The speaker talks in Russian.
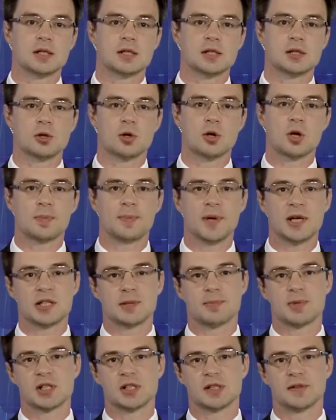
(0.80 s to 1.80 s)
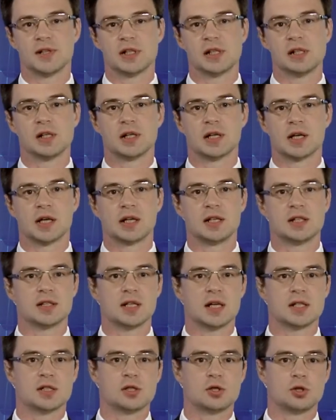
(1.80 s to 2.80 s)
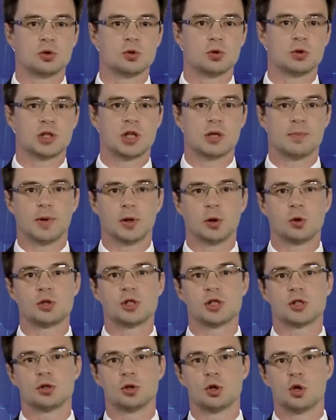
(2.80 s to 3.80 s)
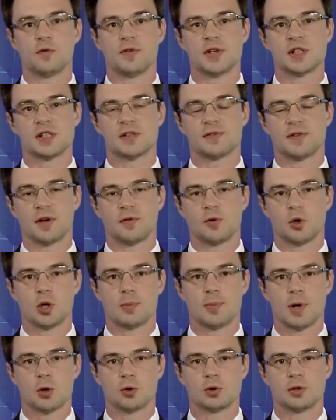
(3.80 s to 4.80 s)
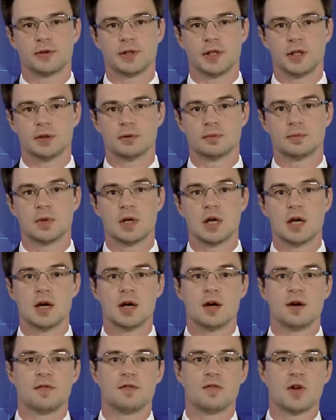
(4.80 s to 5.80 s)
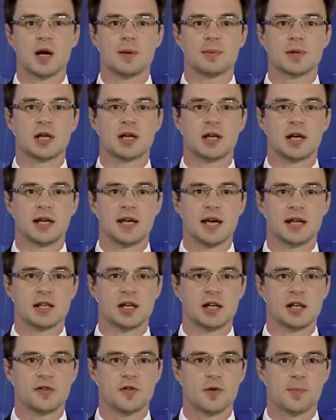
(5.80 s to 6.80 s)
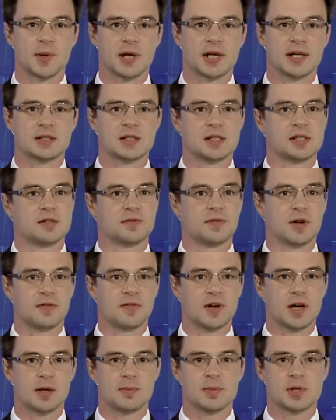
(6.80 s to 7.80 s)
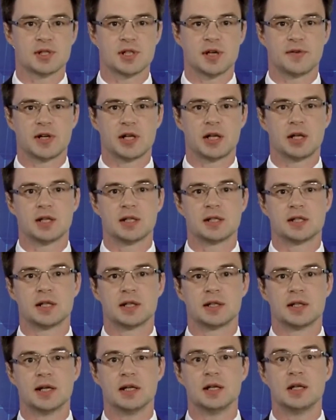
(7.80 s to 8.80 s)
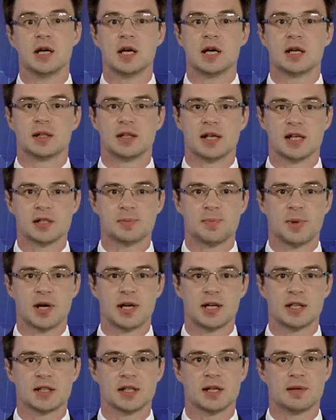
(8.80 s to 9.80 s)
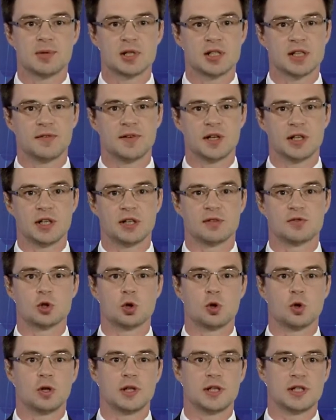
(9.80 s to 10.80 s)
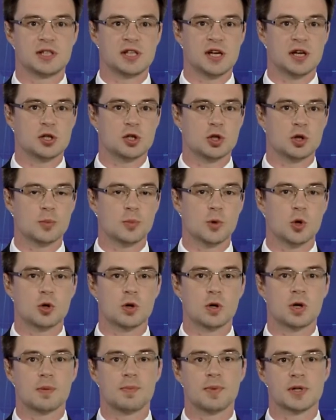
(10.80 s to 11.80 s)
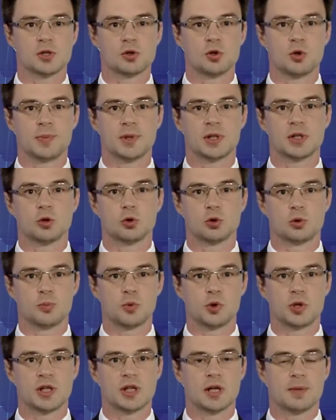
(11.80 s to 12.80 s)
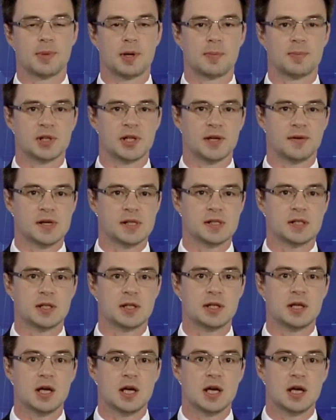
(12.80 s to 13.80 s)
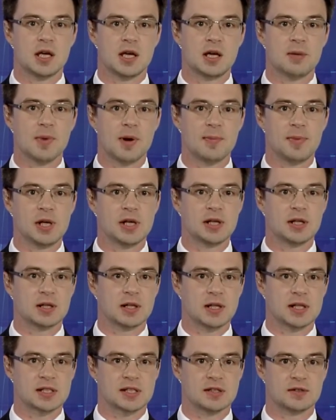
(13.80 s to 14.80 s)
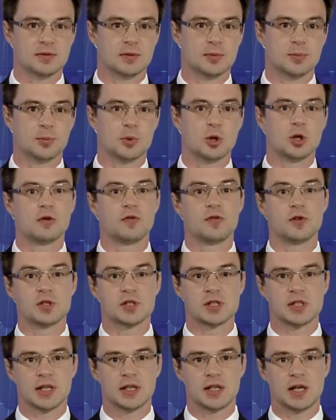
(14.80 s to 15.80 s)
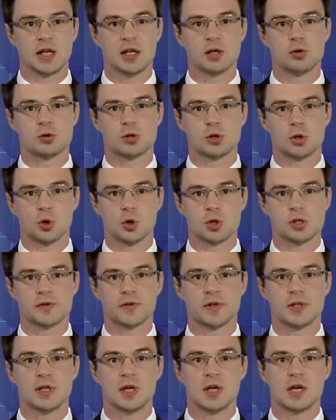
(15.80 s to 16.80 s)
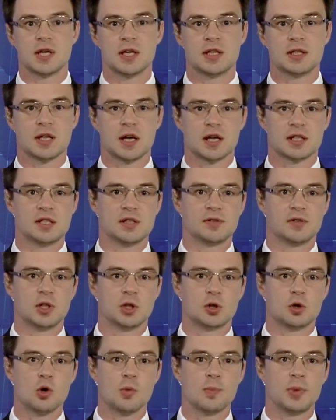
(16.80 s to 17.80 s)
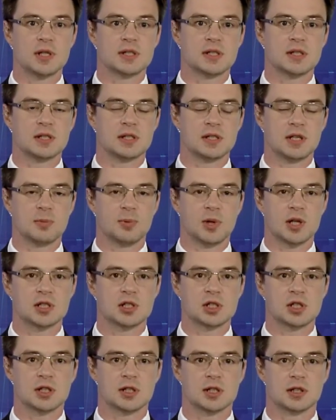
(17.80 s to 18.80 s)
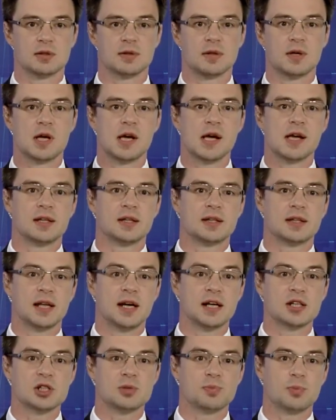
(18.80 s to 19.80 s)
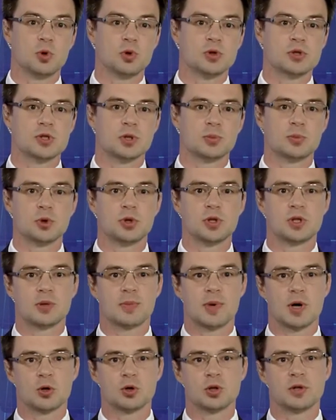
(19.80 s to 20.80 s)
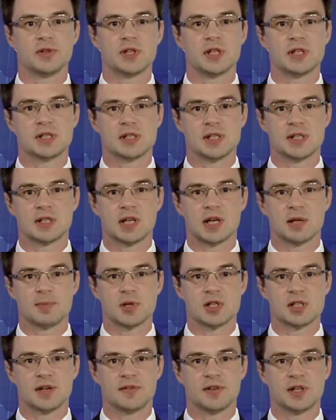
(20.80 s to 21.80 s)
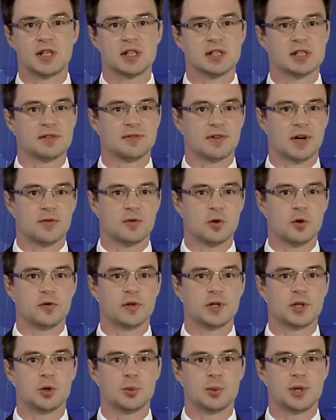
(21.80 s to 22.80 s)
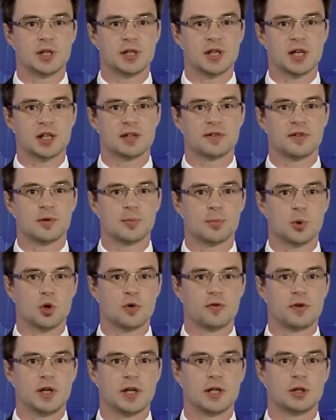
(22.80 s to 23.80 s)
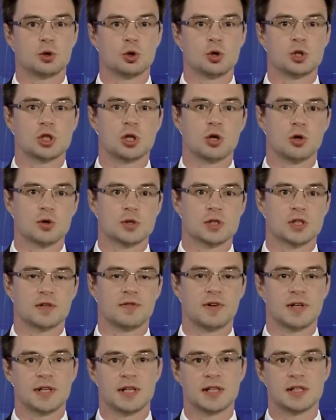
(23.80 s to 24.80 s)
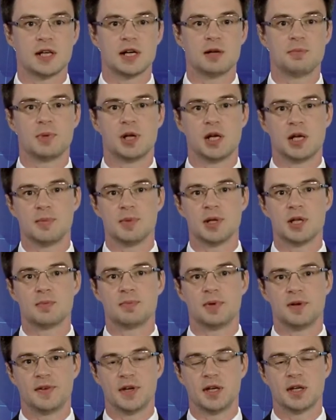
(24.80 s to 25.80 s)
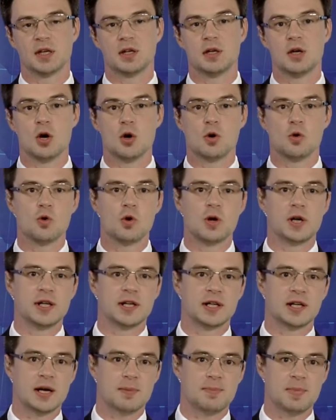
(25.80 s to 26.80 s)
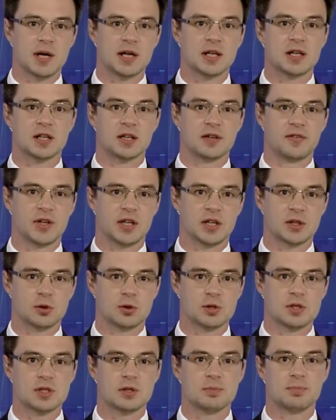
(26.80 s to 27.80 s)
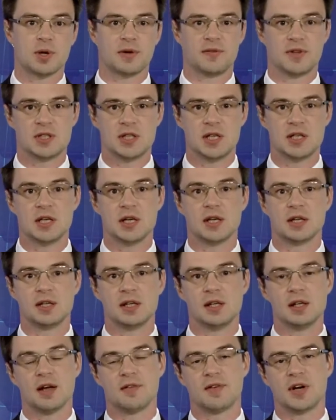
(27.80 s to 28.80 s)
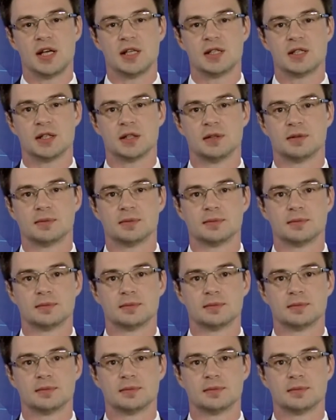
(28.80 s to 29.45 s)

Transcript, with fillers: 45 образовательных организаций Чукотки получат новое цифровое оборудование. В рамках регионального проекта «Цифровая образовательная среда» нацпроекта образования в школы и техникумы округа поступят ноутбуки для преподавателей и мобильных классов, многофункциональные устройства, интерактивные комплексы и планшеты – также полностью будут оборудованы центры образования цифрового и гуманитарного профилей «Точка роста» в Анадыре, Белибино, Певеке, Угольных Копях, Эгвекиноте, Проведение и Лаврентия.